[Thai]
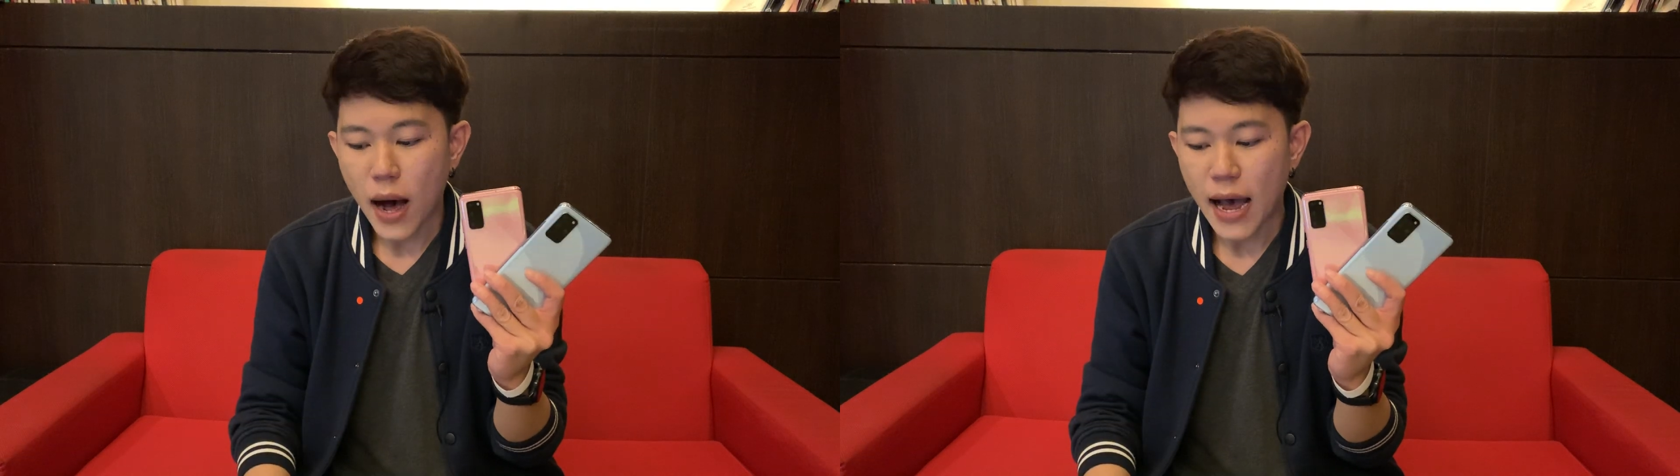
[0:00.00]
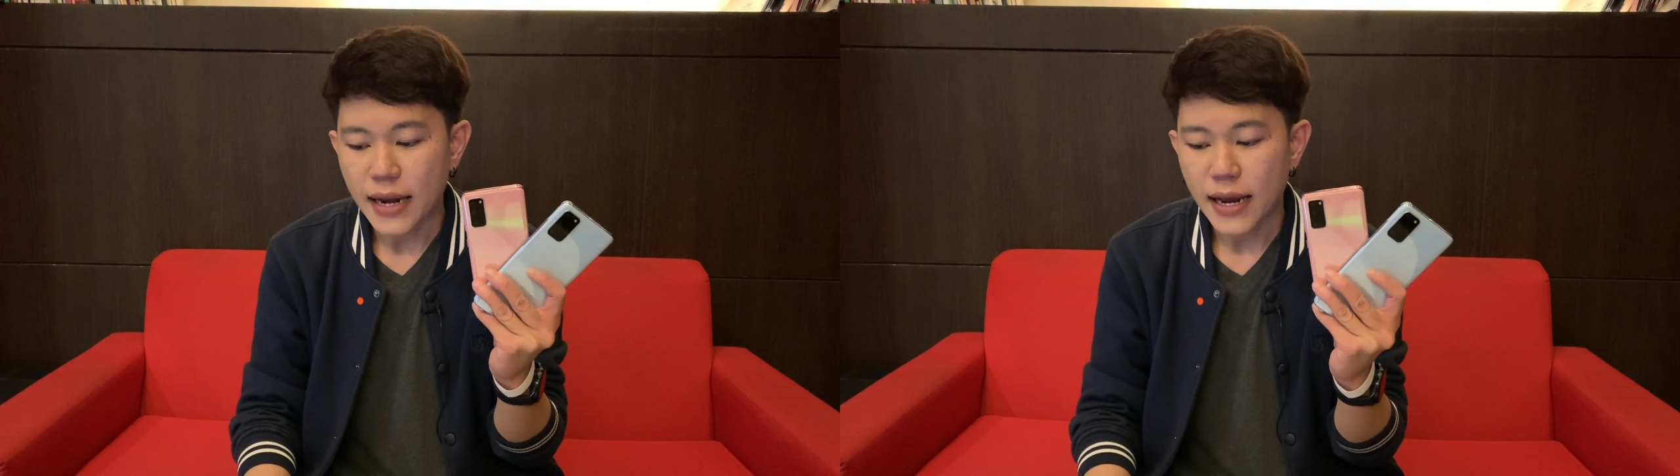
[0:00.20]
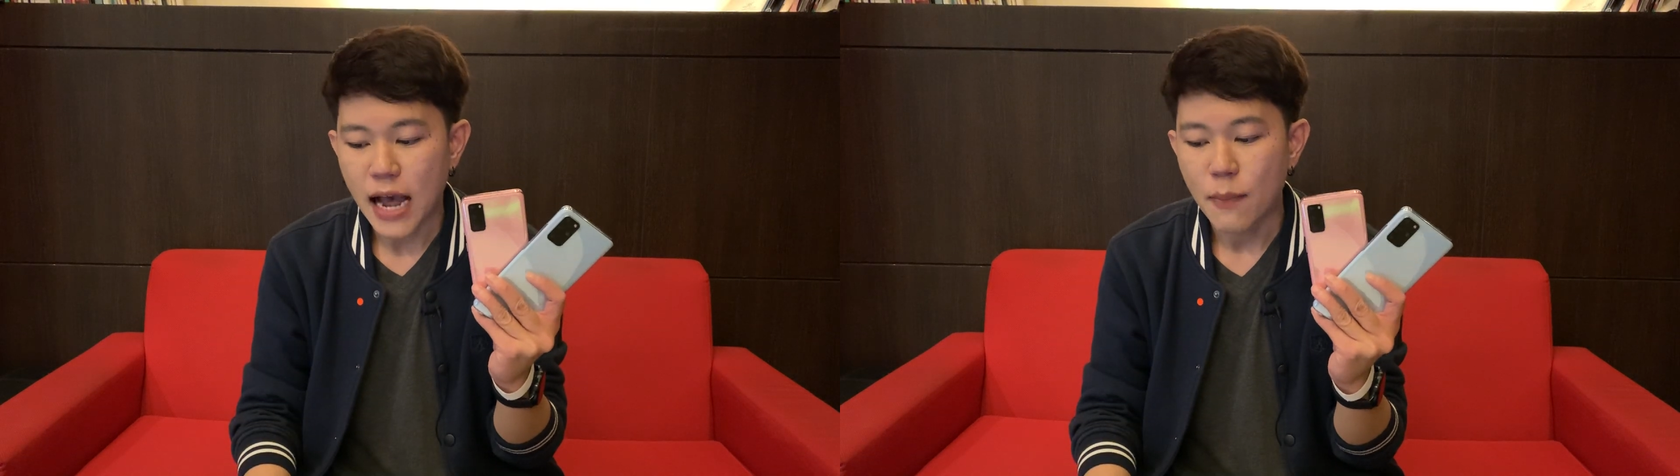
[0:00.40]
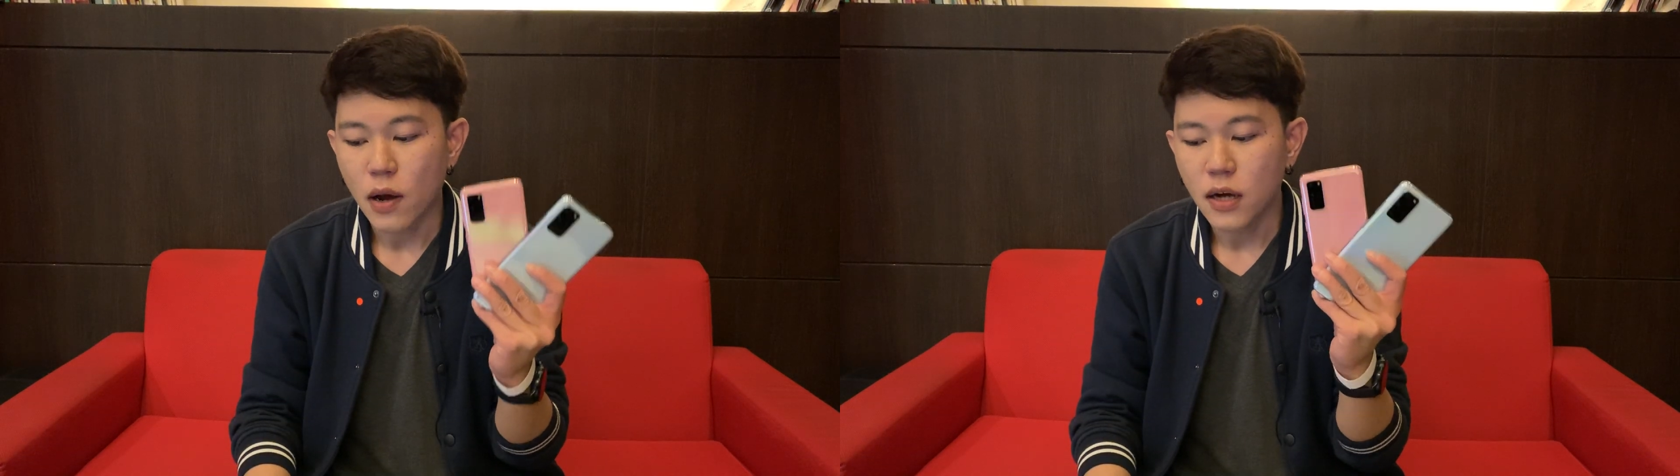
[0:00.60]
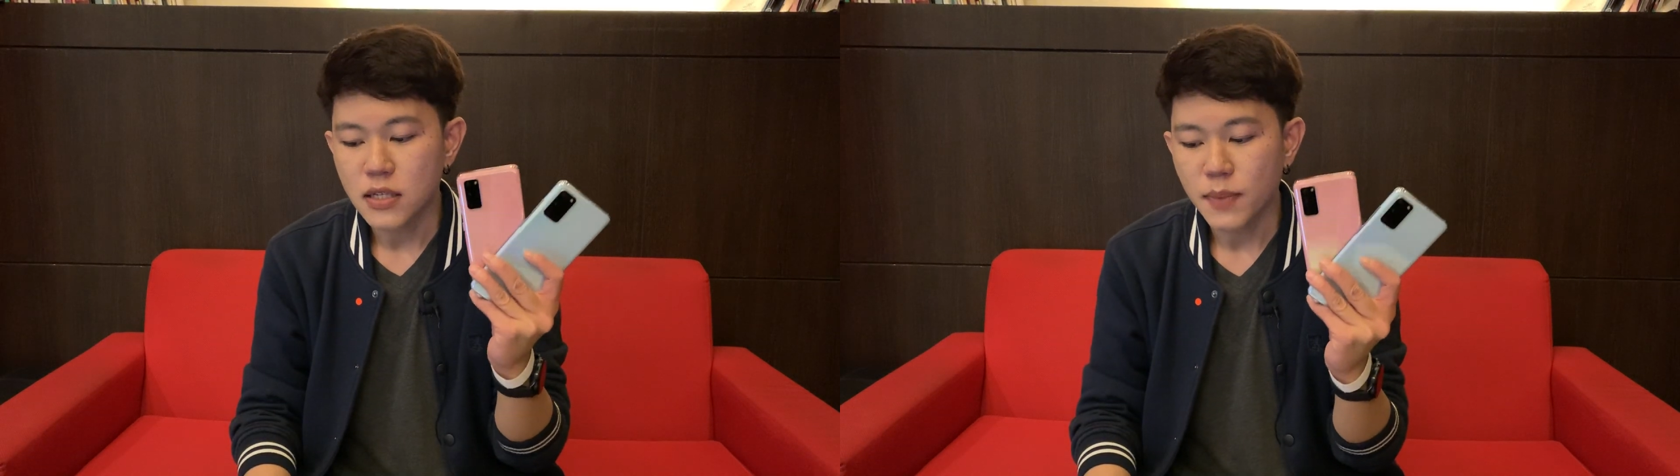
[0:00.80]
Wide นะครับ
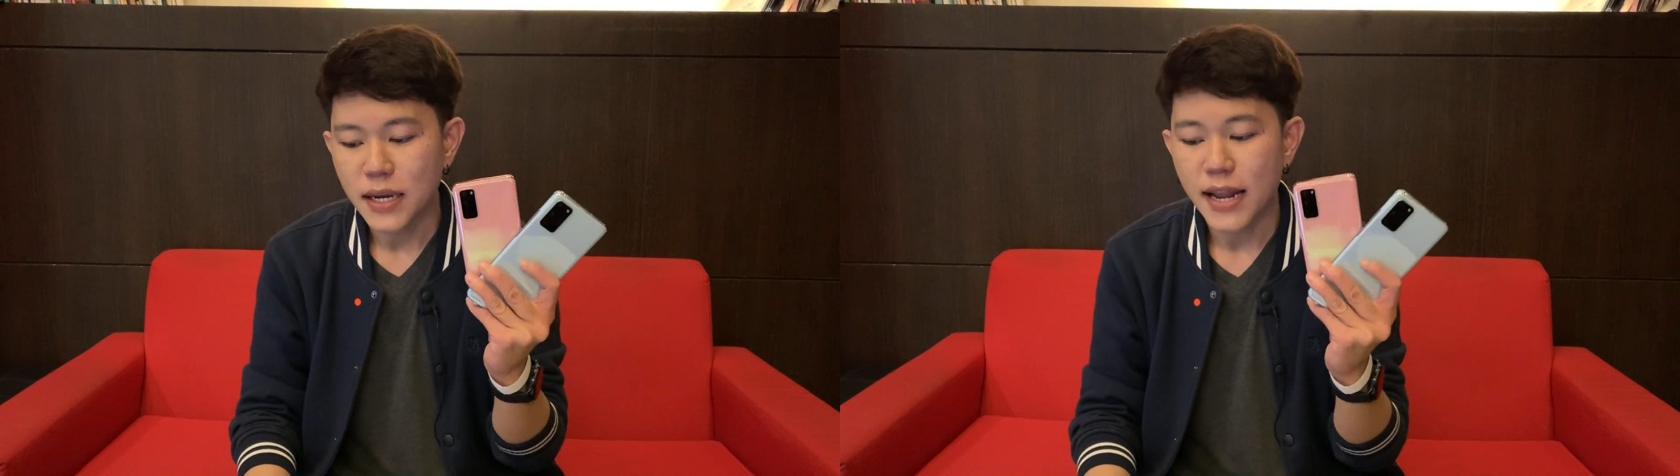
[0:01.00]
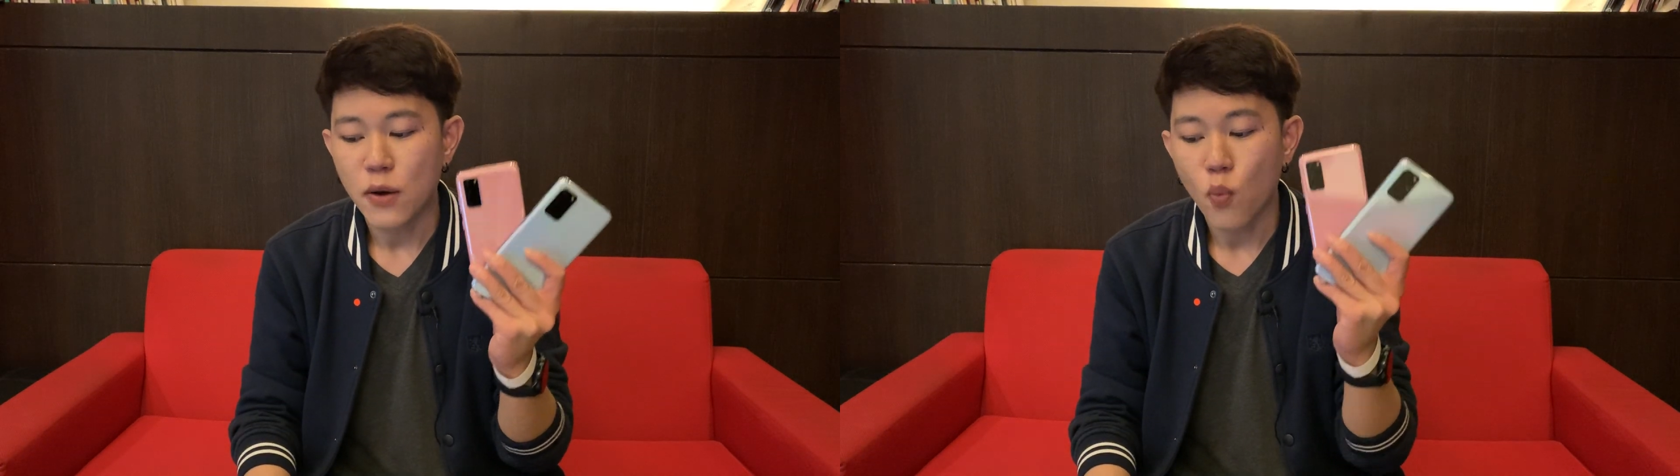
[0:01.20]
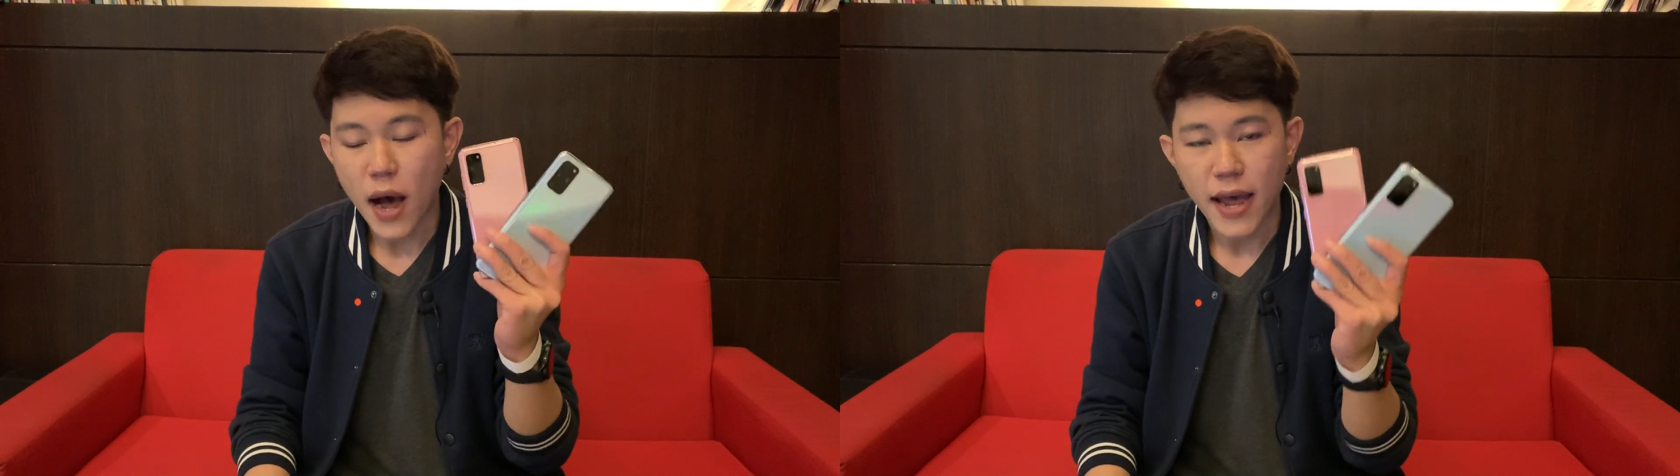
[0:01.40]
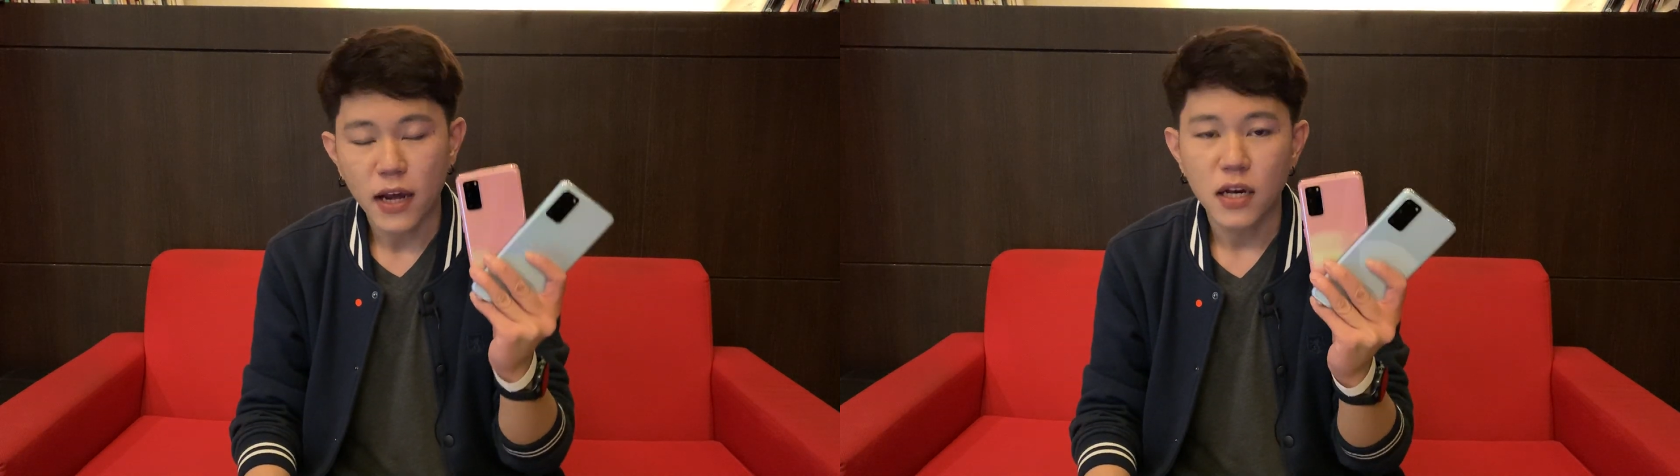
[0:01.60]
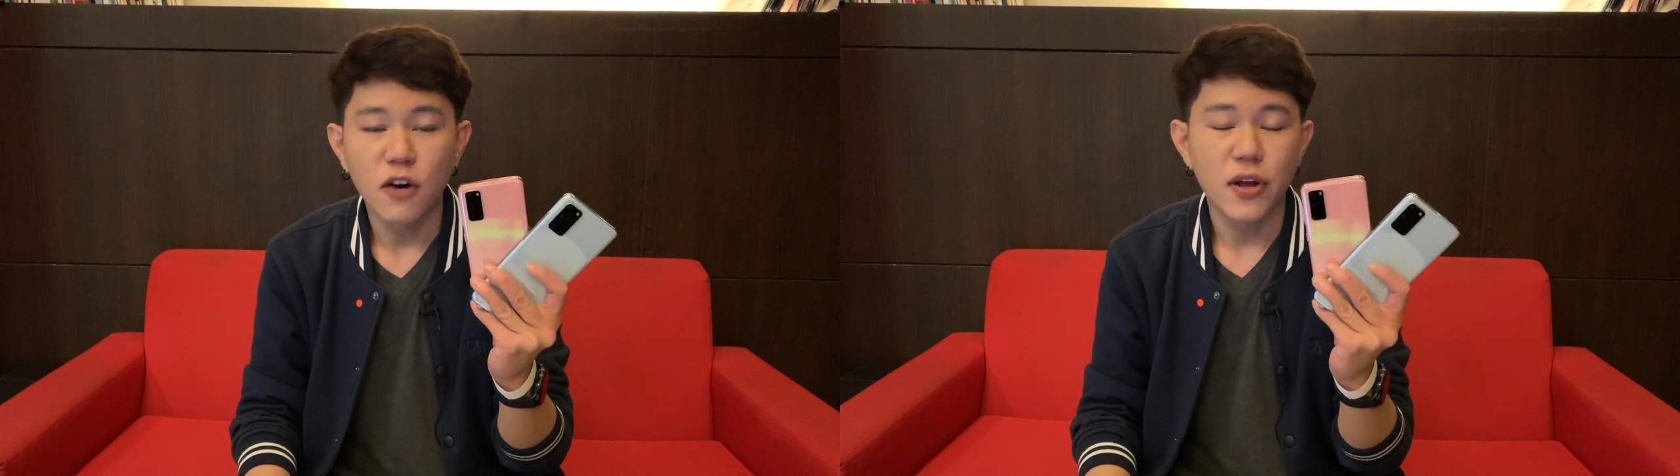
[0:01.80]
แล้วก็จะมีเลนส์ Wide
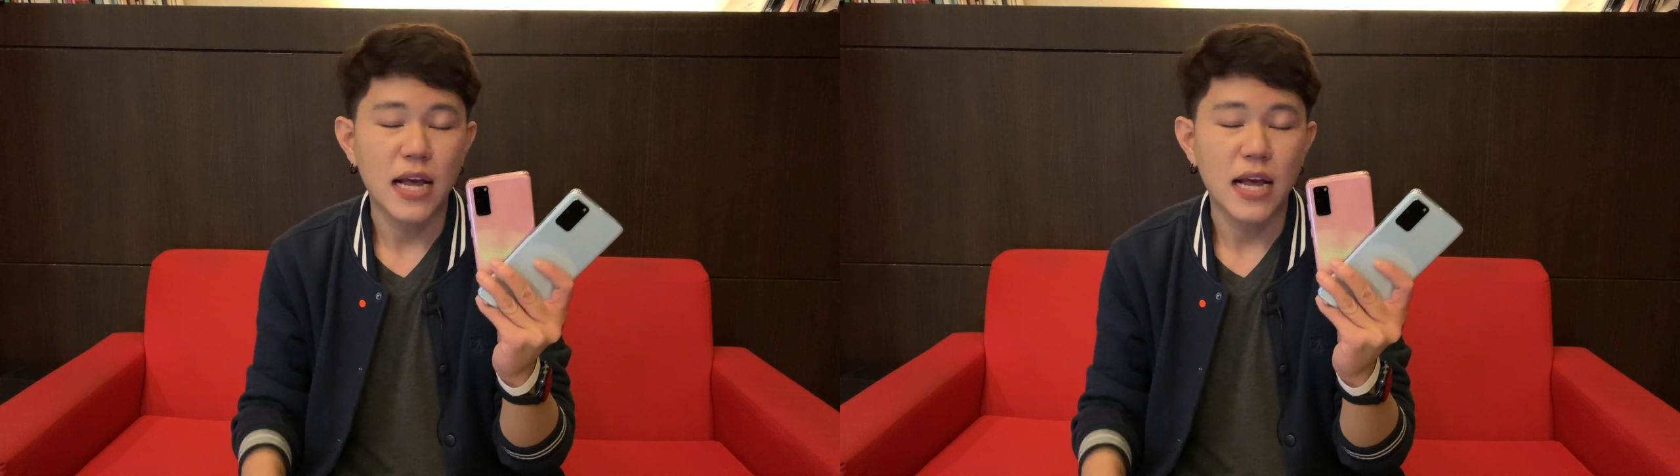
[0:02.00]
Angle นะ